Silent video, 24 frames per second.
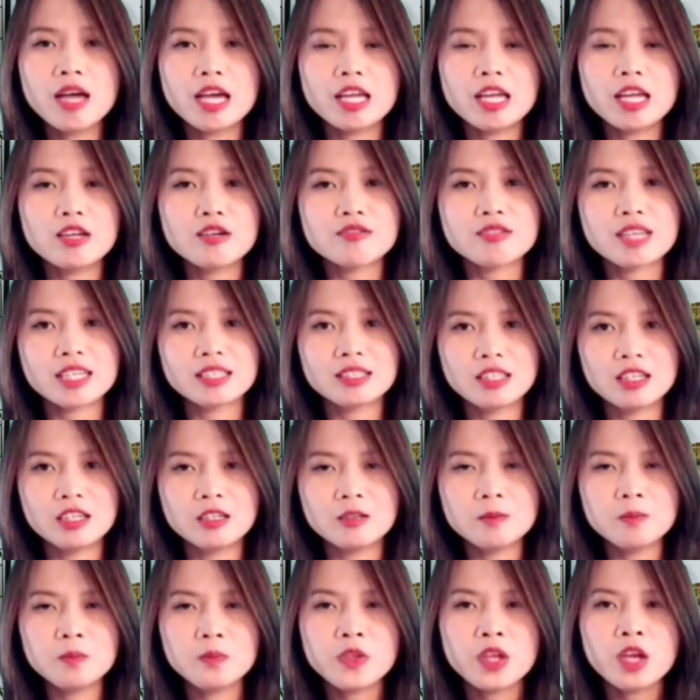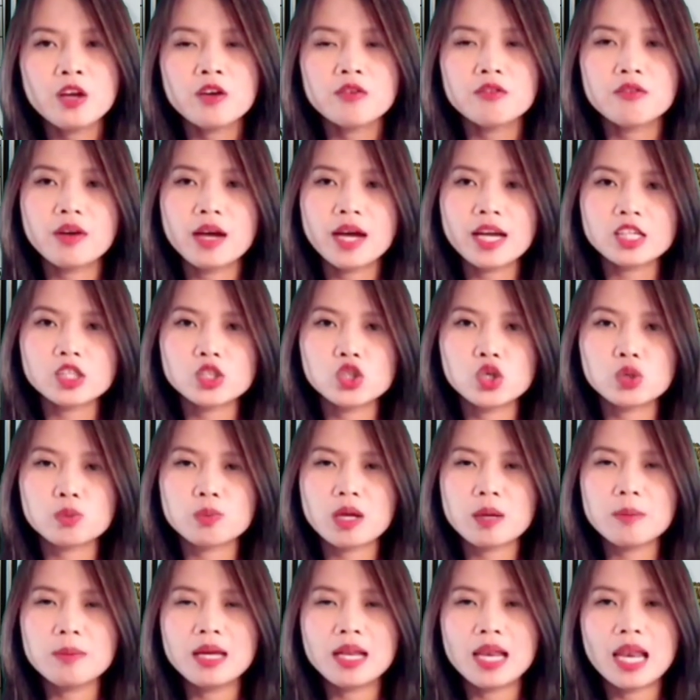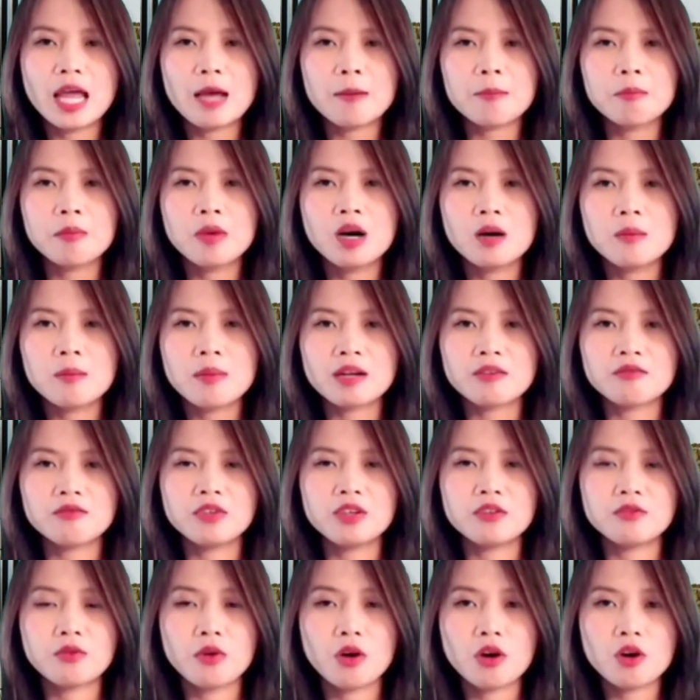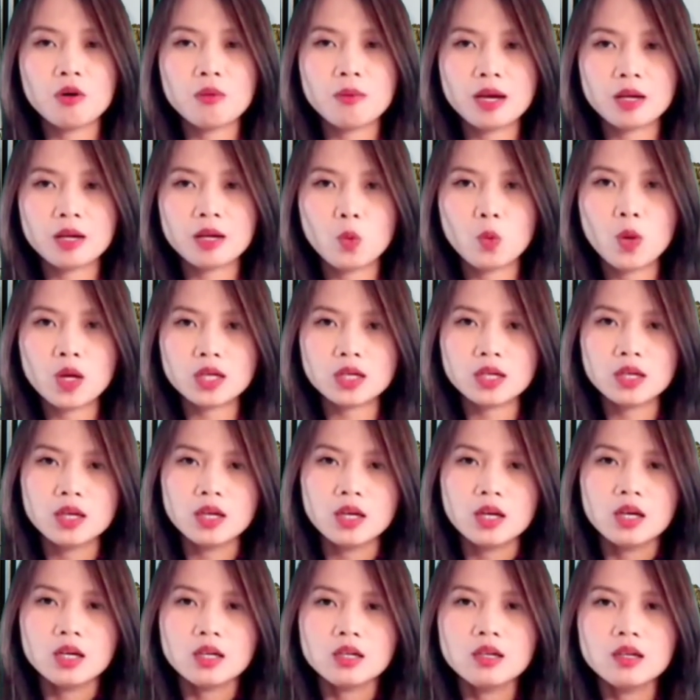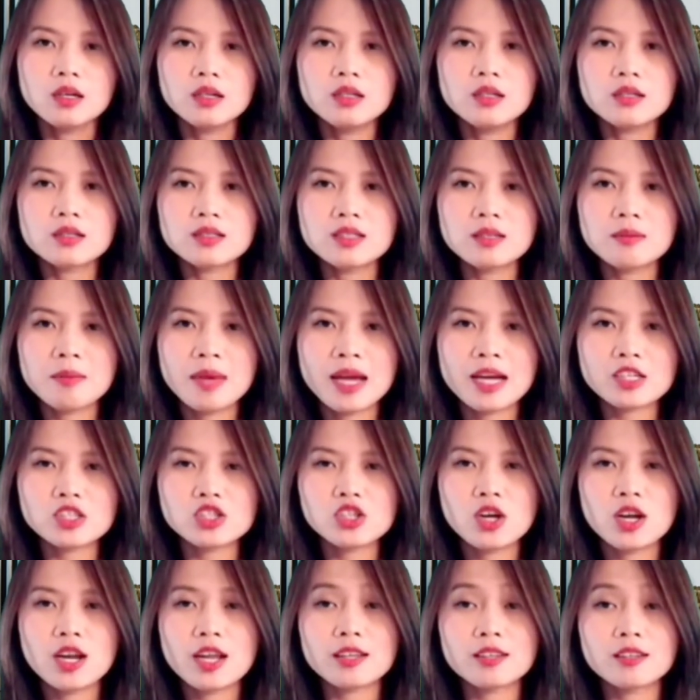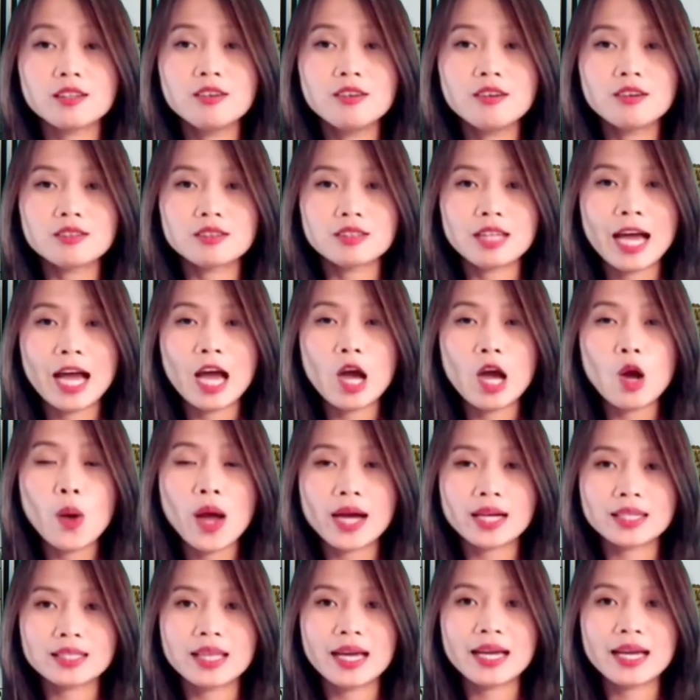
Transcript: hề nêu danh tính, với ảnh chụp đã bị làm mờ mặt vị phó công an quận, người được dân mạng cho là Thượng tá Hoàng